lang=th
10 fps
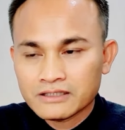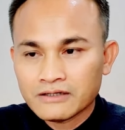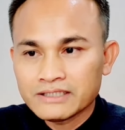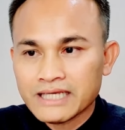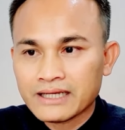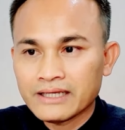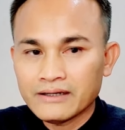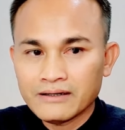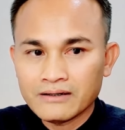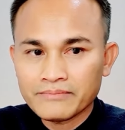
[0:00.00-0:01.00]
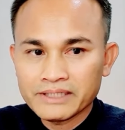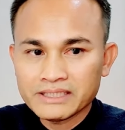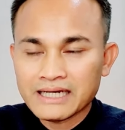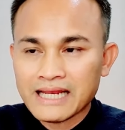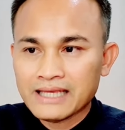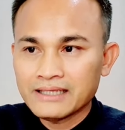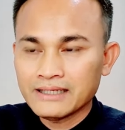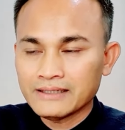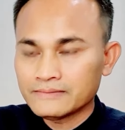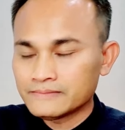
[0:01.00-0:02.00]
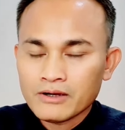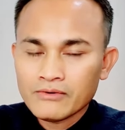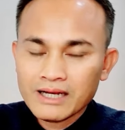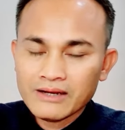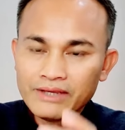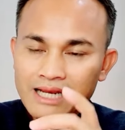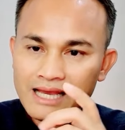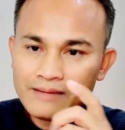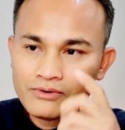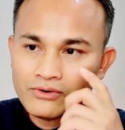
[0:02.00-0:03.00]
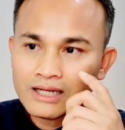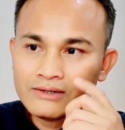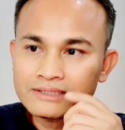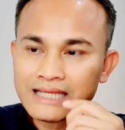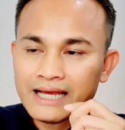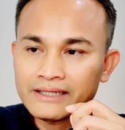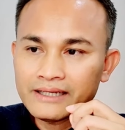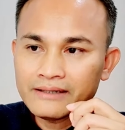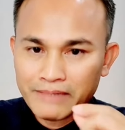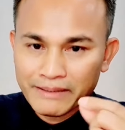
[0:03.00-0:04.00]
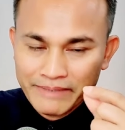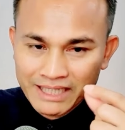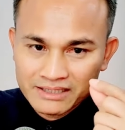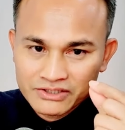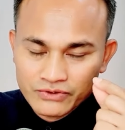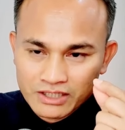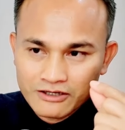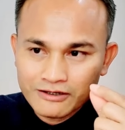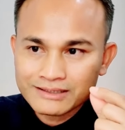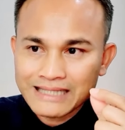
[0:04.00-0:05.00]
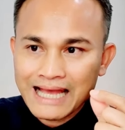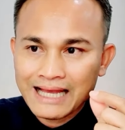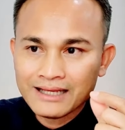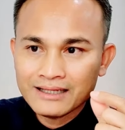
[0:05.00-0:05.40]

ต้องแยกให้ออกพิจารณาให้เห็น เพราะว่าเวลาผงเข้าตาเนี่ยมันเป็นส่วนของตา